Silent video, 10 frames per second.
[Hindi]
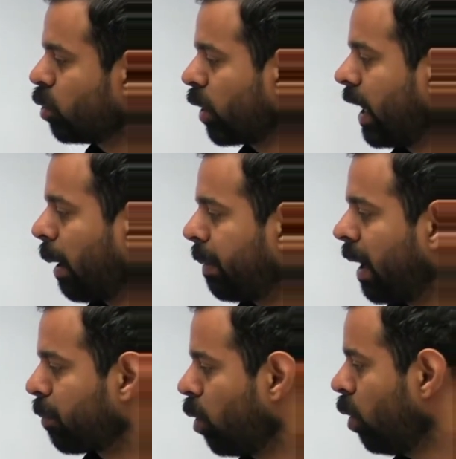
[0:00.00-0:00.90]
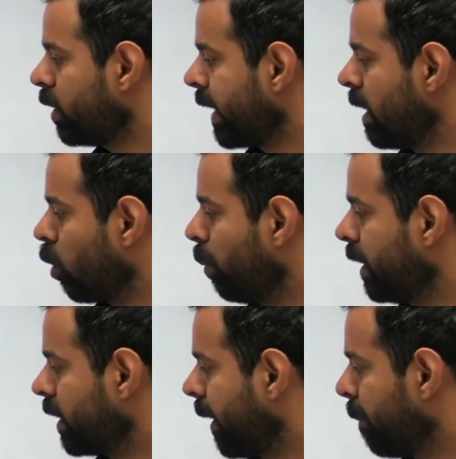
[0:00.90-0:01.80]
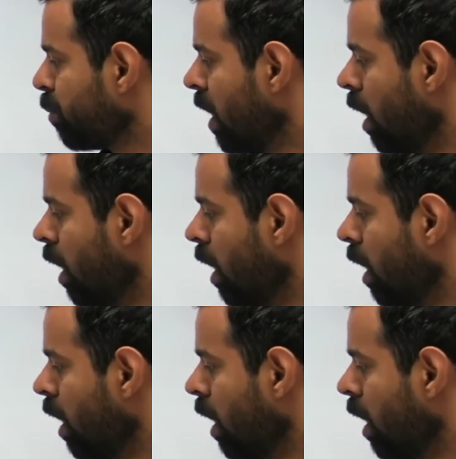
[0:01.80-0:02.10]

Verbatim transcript: जो कि यहाँ पे आपको देखने को मिलते हैं